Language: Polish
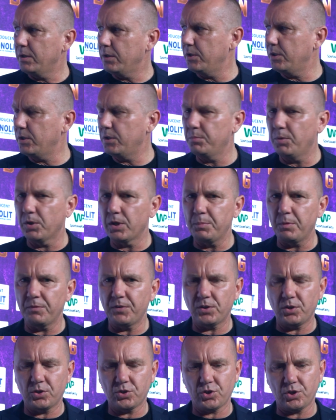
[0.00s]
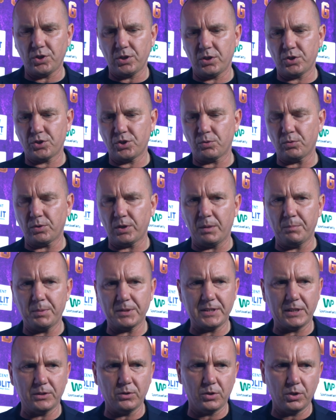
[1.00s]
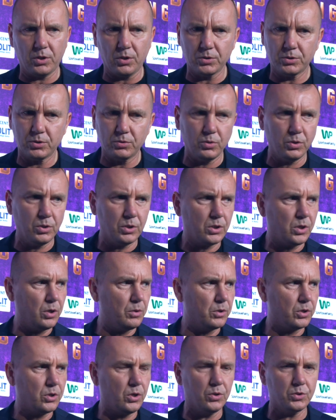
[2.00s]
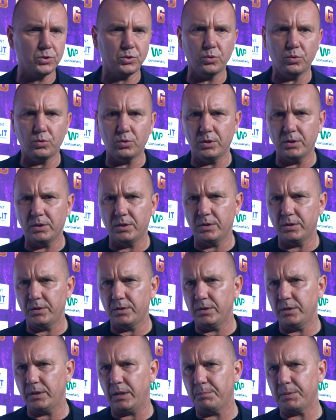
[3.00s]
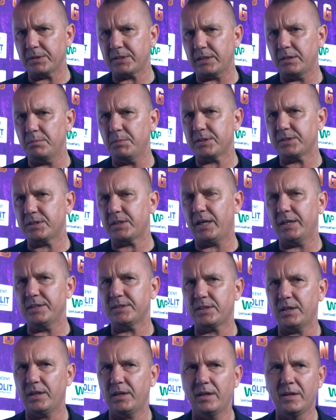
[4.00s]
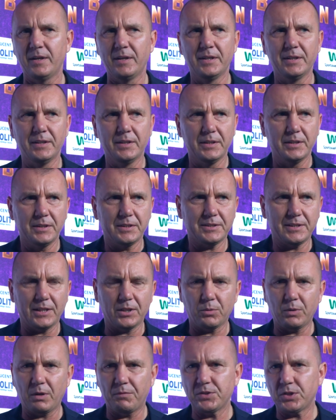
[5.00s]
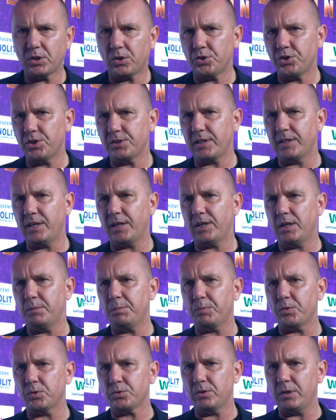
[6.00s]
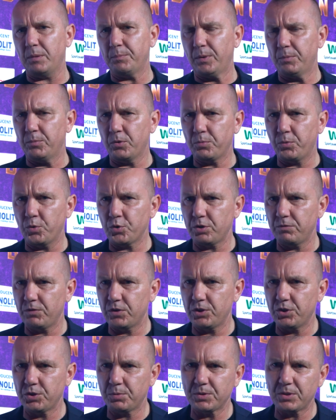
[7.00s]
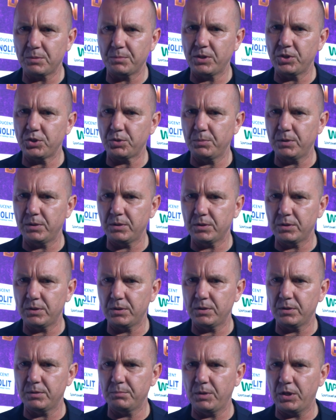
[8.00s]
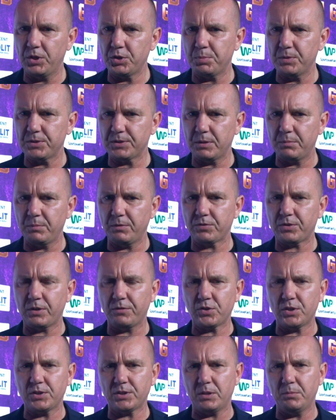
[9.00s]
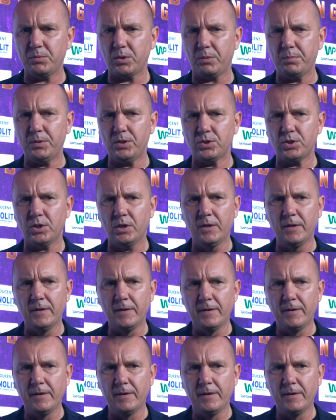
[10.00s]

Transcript: I, i mogę powiedzieć, że, że tutaj ambasador i konsul, konsul y, ambasady meksykańskiej stanął na wysokości zadania i po prostu nam pomógł, bo już nie wiedzieliśmy, co mieliśmy, mieliśmy z, tym, z tym wszystkim robić.